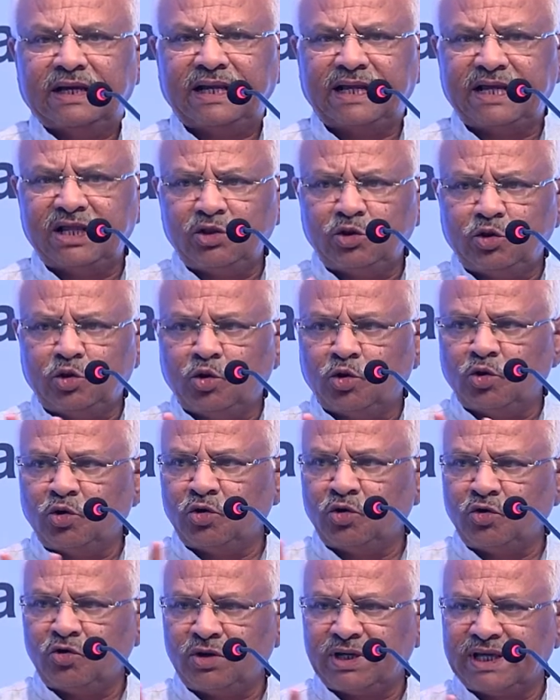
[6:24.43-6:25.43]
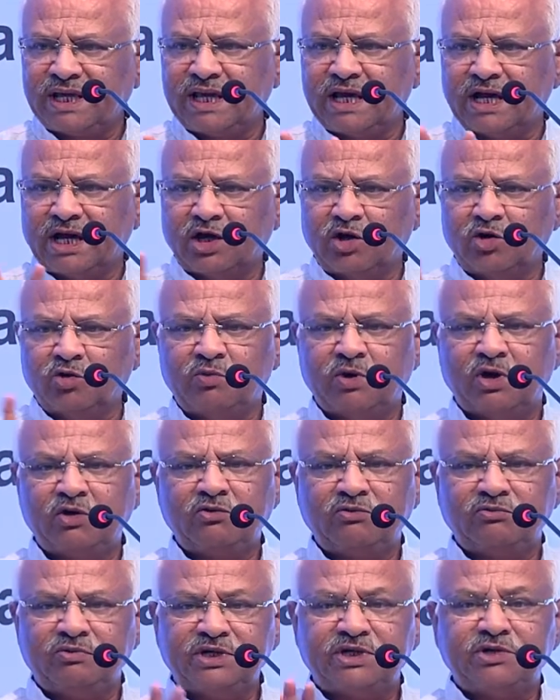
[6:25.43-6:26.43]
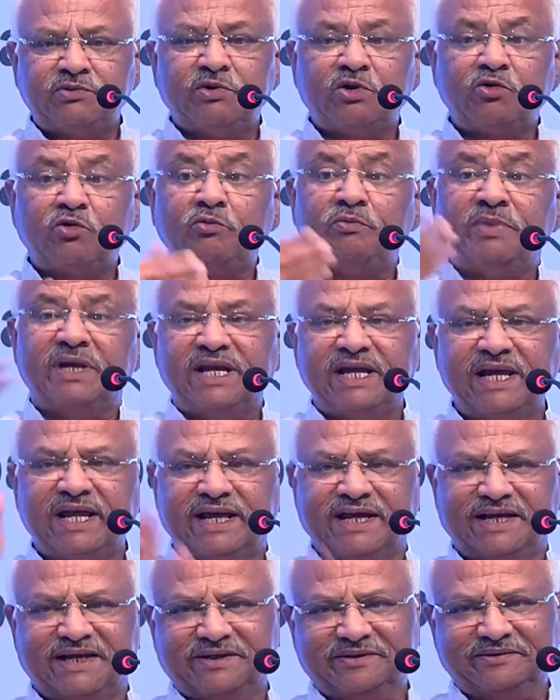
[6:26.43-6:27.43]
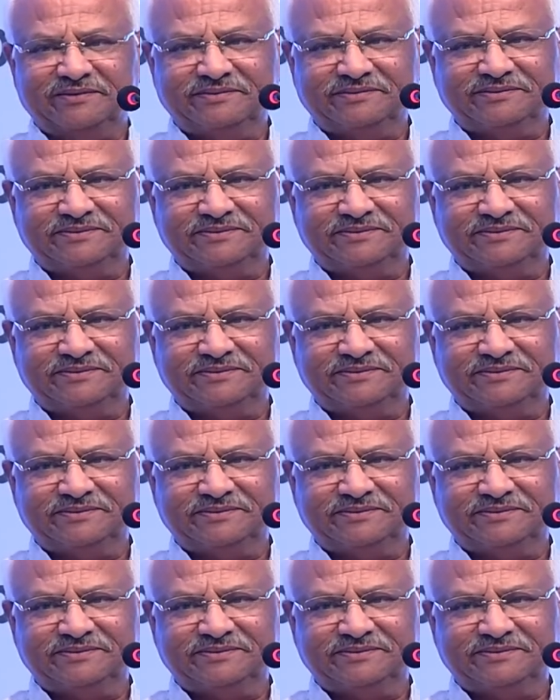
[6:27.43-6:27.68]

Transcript: लेकिन दोनों के अनुभव विश्व को भिन्न हैं